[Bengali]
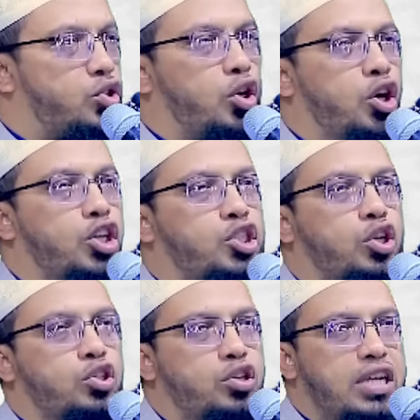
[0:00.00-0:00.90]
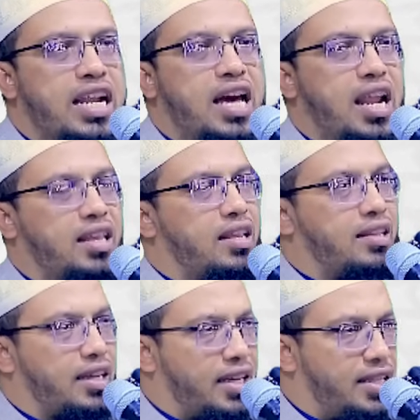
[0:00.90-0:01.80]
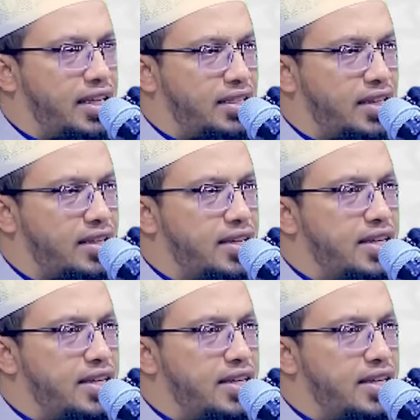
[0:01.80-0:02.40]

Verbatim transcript: ছয় শত ডানা আল্লাহ তালা তাকে দিয়েছেন